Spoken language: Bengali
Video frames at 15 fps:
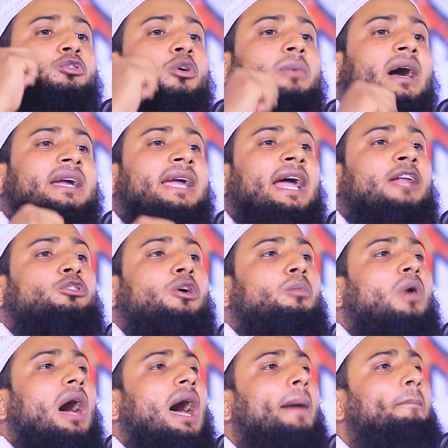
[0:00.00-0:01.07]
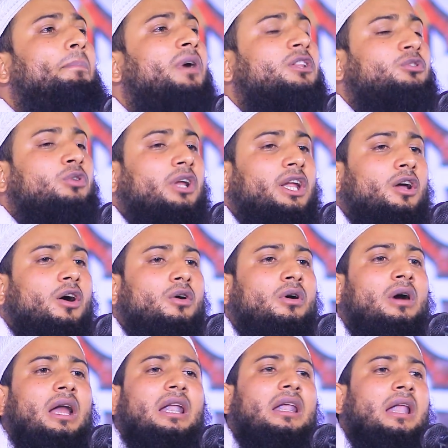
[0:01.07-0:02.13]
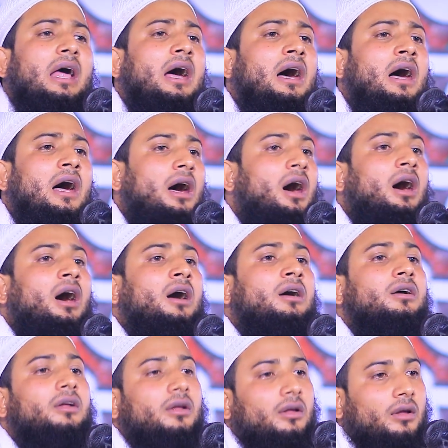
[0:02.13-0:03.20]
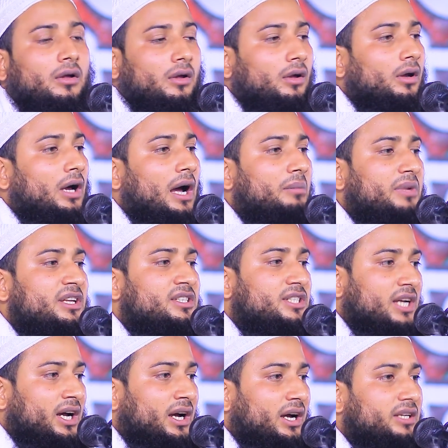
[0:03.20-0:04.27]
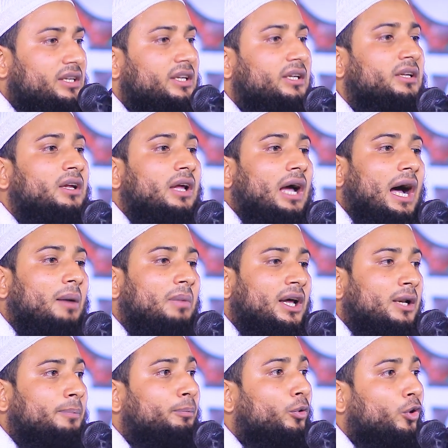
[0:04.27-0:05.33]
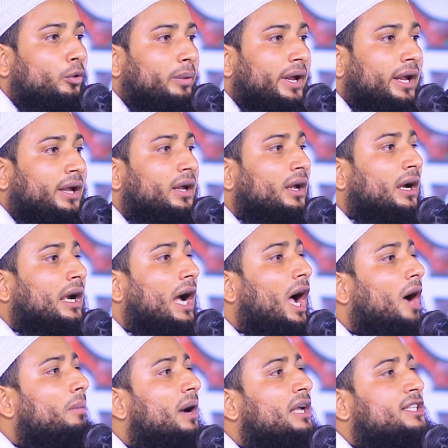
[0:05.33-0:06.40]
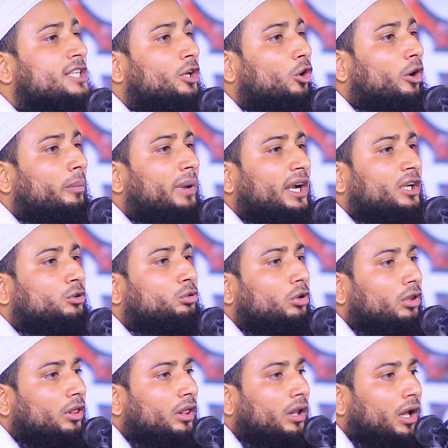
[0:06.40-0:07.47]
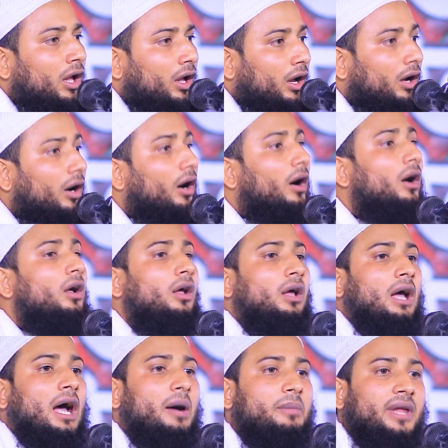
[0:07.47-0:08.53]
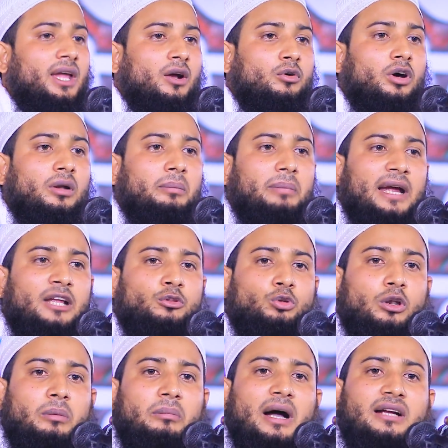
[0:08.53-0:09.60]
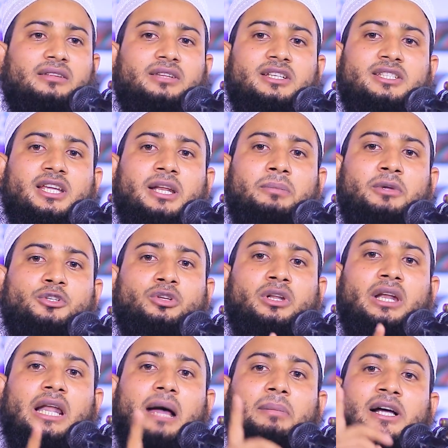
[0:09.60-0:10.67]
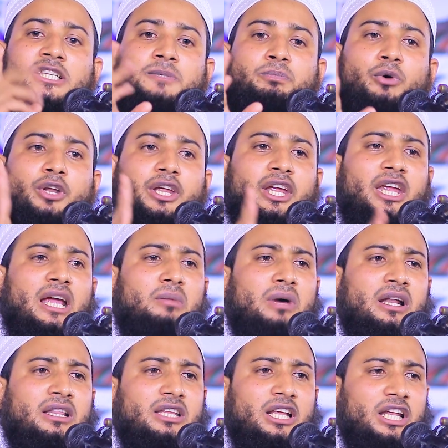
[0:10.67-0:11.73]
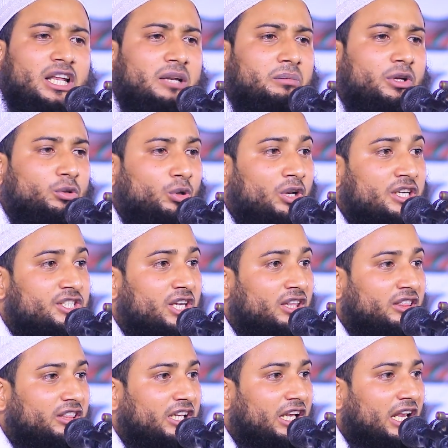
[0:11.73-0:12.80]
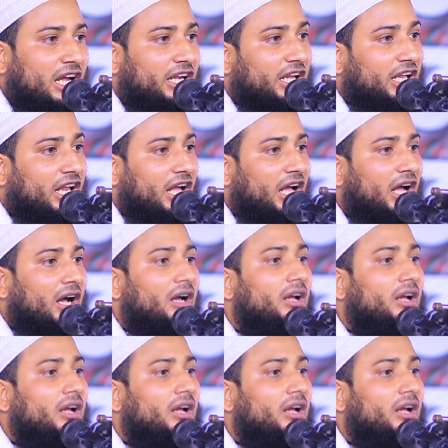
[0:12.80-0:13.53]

তোমাকে এত মোহাব্বত করি ও গো আল্লাহ আমি চাই আমার পূর্বে কাবা ছিল বাইতুল্লাহ আমি এখন বাইতুল মাদ্রাসের পিছনে নামাজ পড়ি আমার দিলের ভিতরে শান্তি লাগে না